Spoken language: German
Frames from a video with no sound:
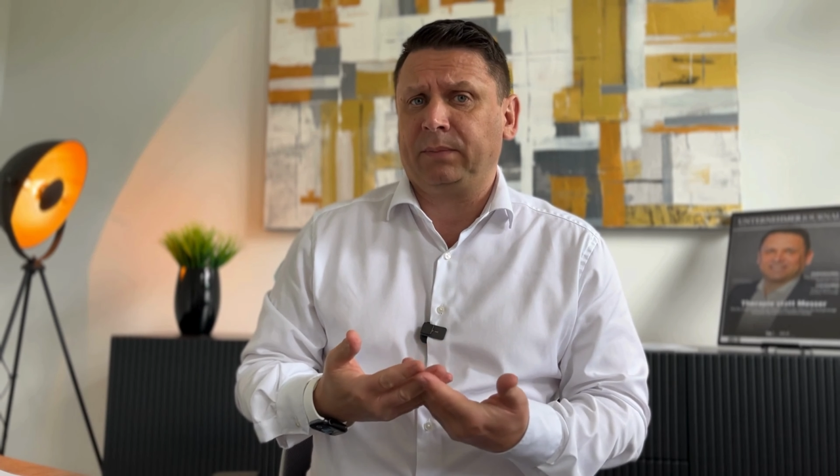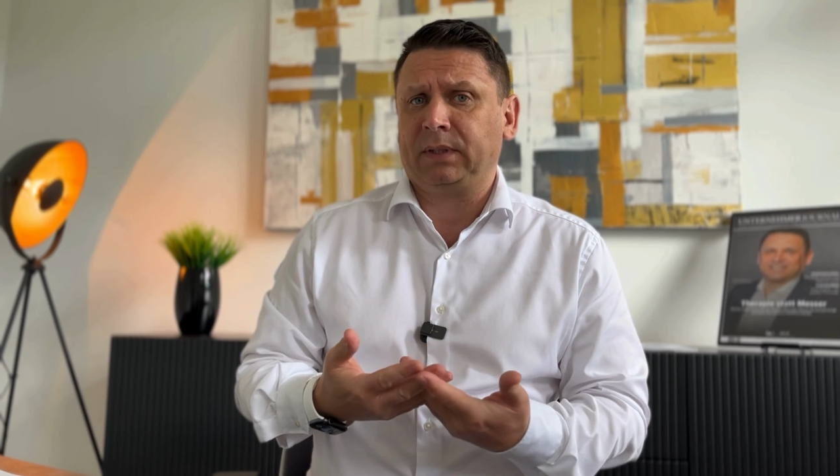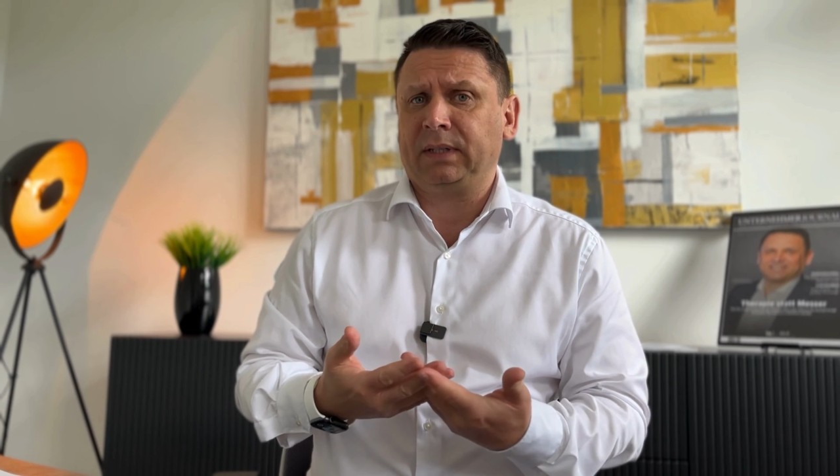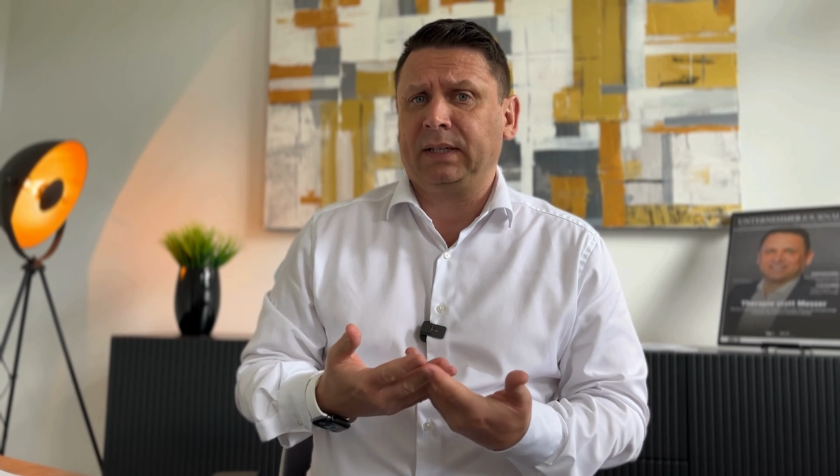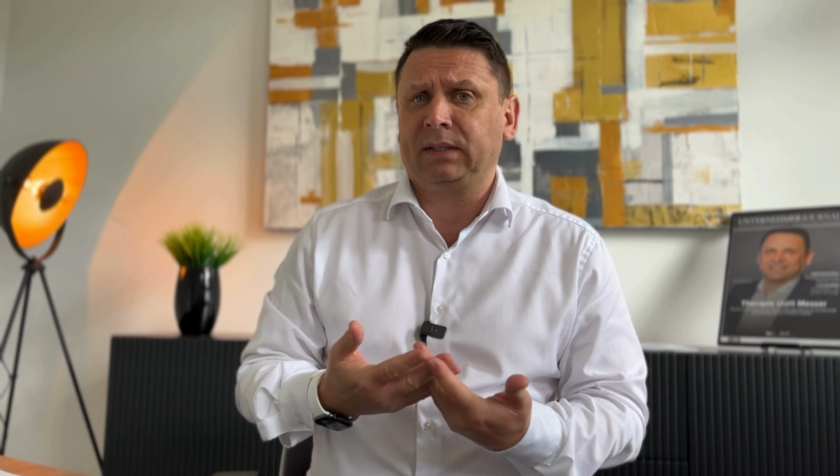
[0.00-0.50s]

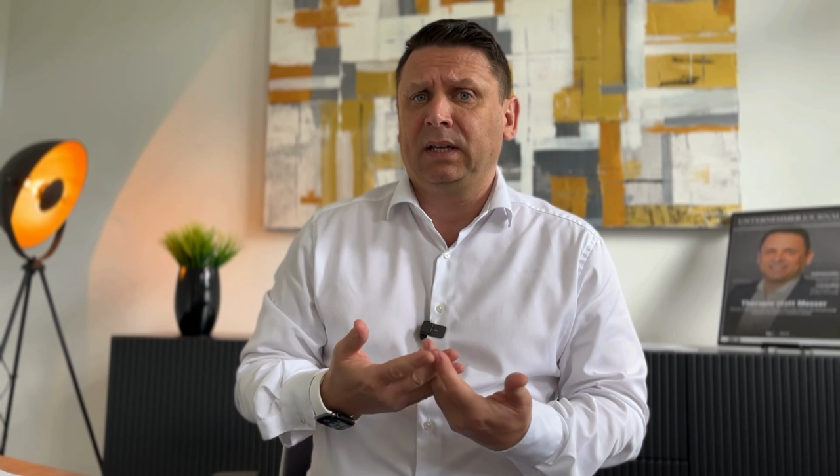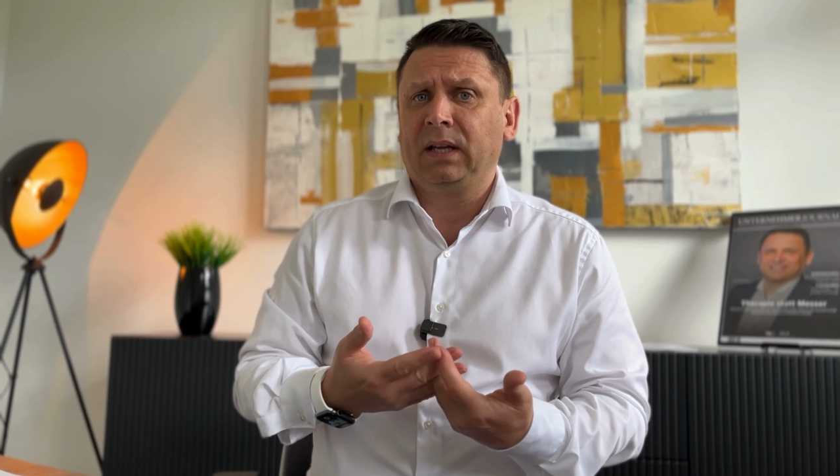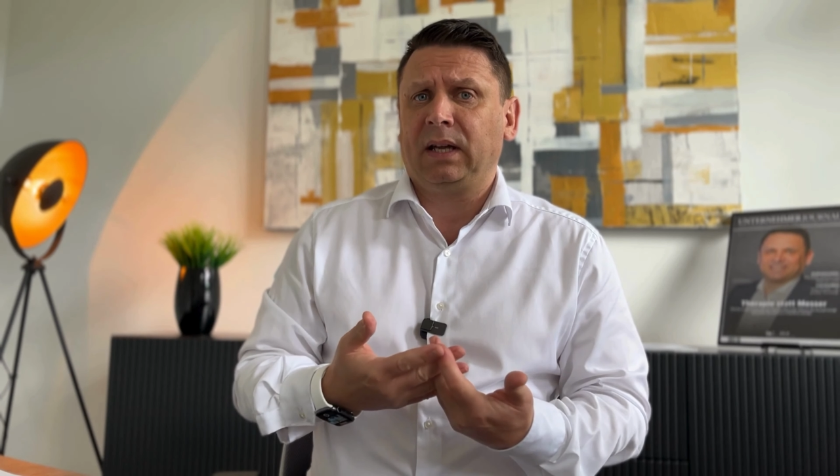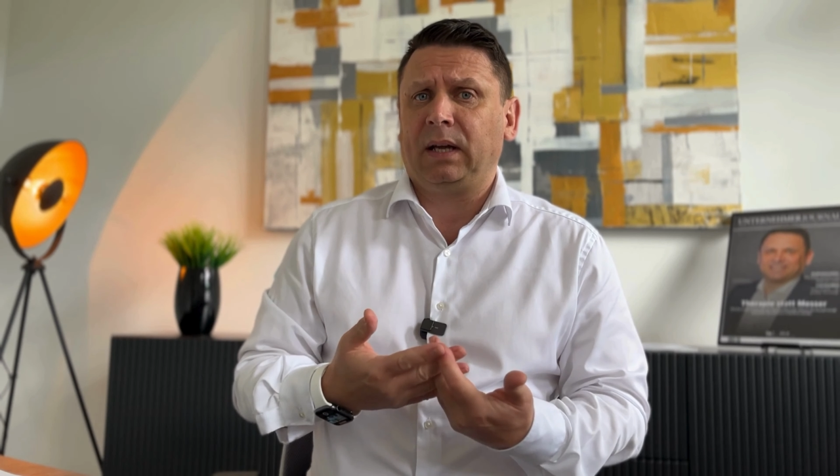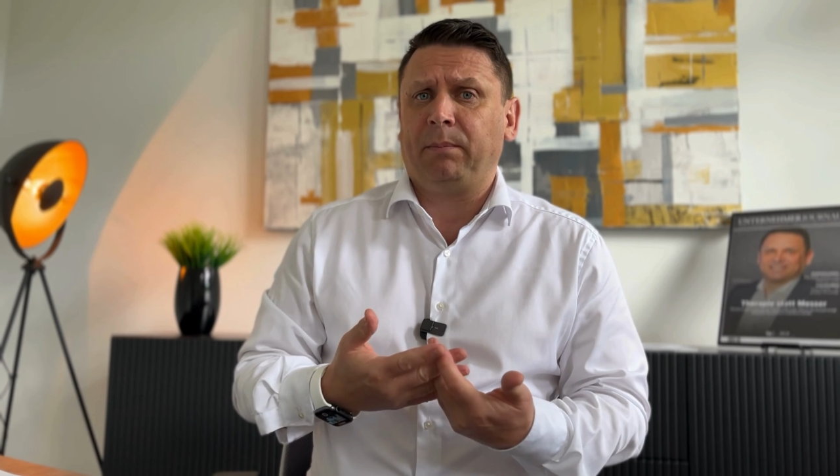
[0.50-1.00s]
Das heißt,
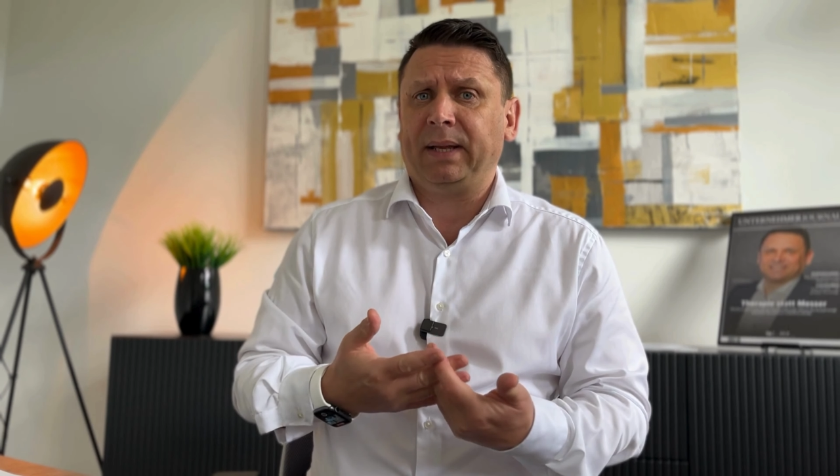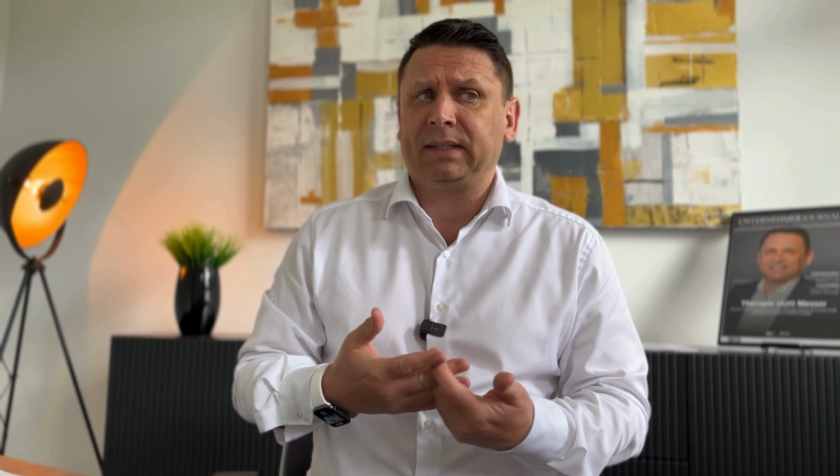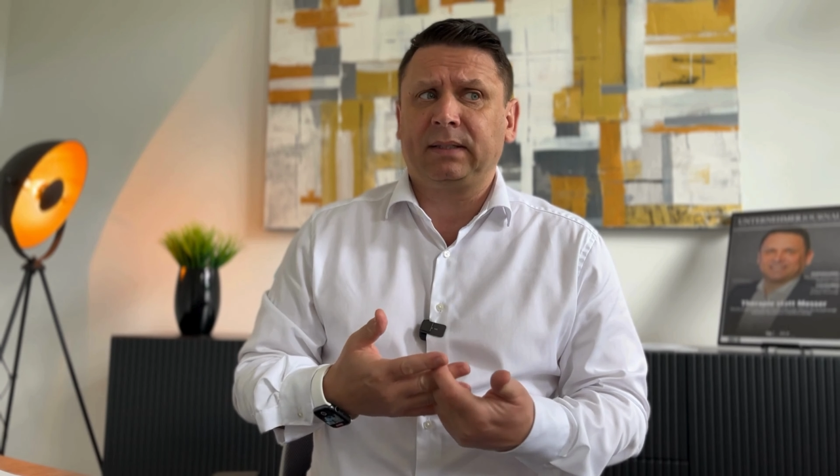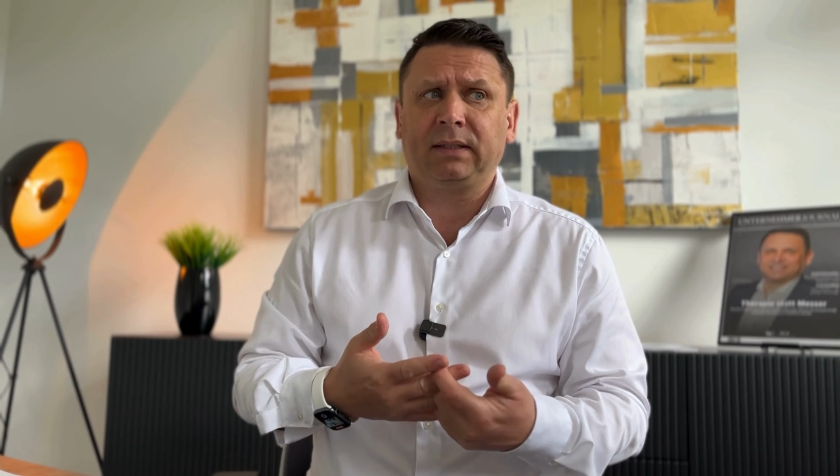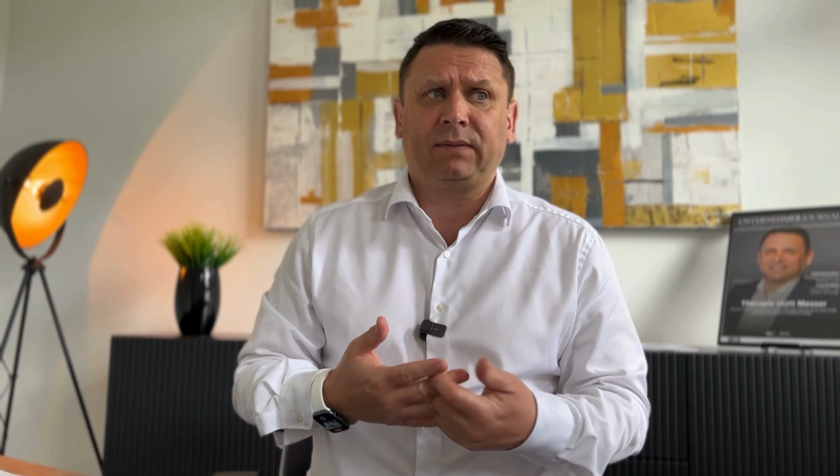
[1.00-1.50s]
am
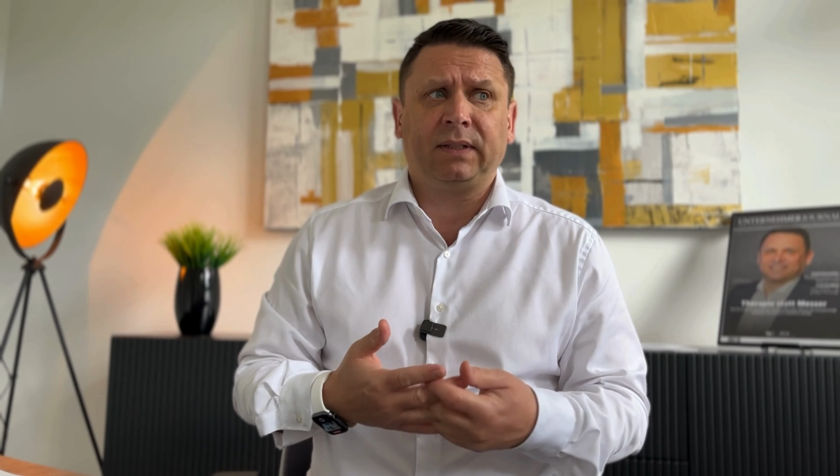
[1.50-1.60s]
besten ist,